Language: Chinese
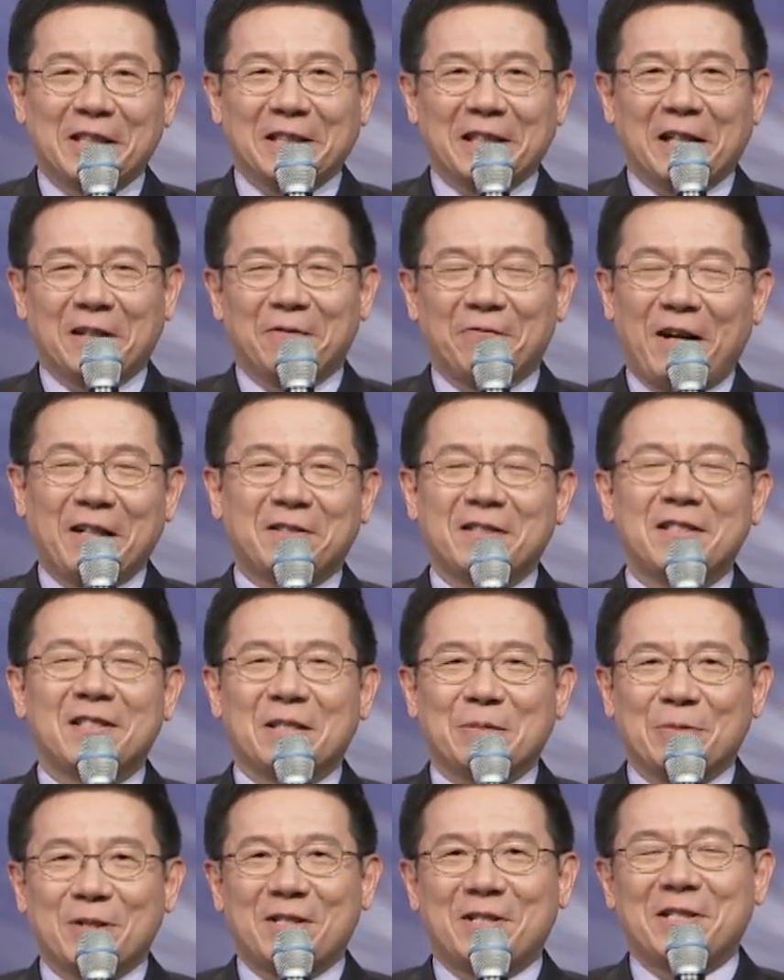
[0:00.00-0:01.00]
的。发生
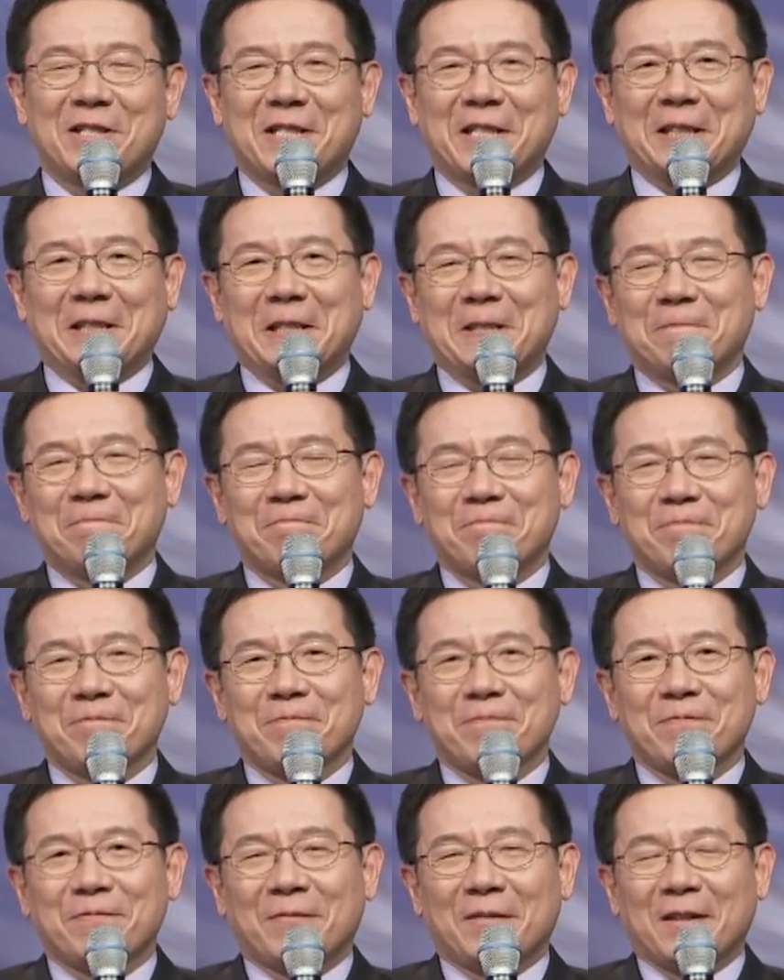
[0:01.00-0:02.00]
什么事情呢？
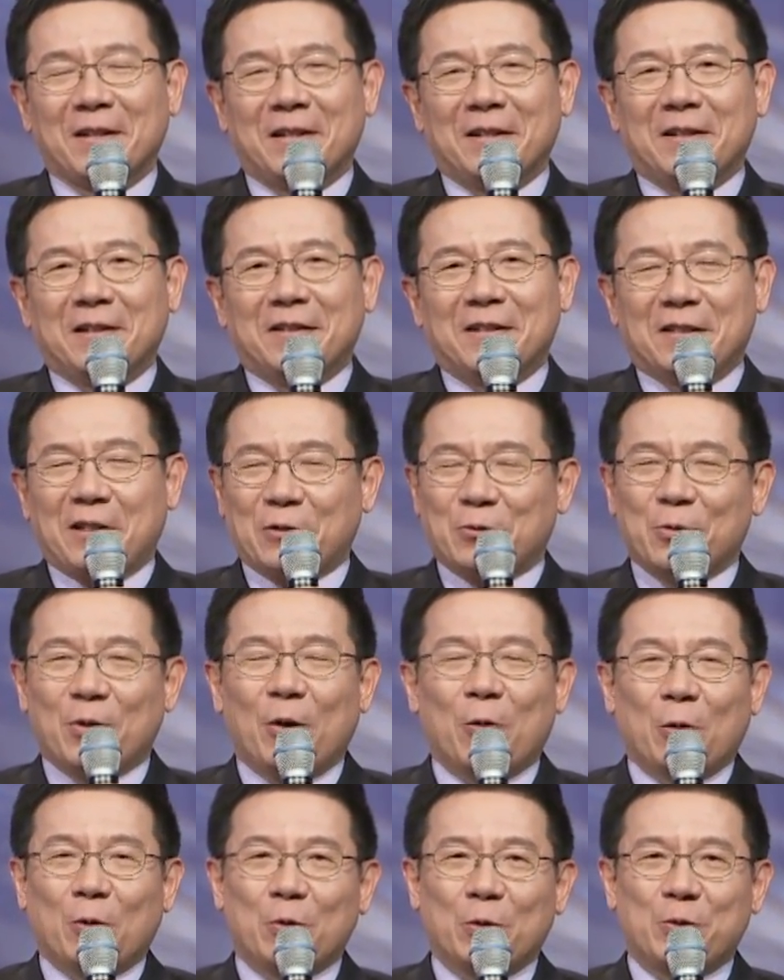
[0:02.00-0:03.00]
他说：“
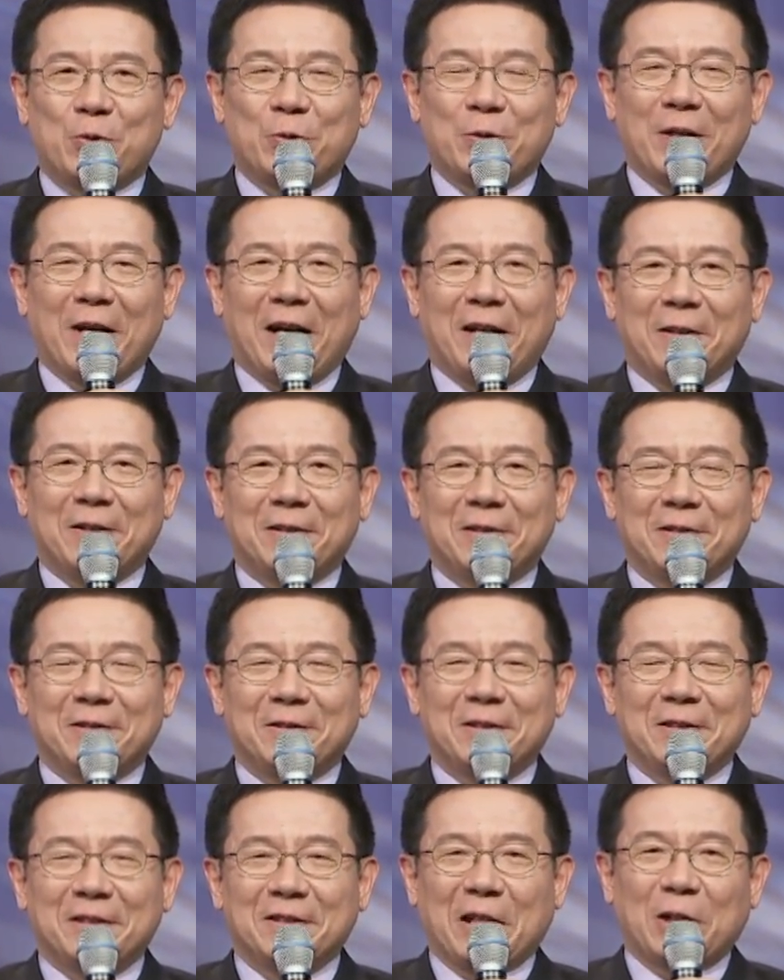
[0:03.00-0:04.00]
我过去啊，
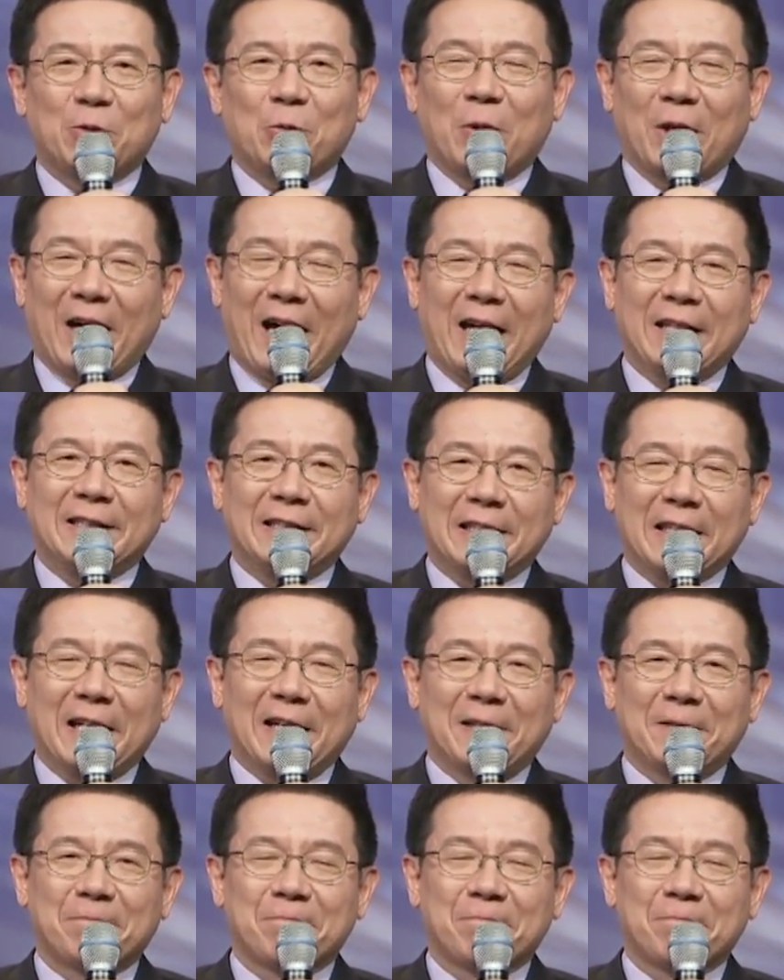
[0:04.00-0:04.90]
他说我看你啊，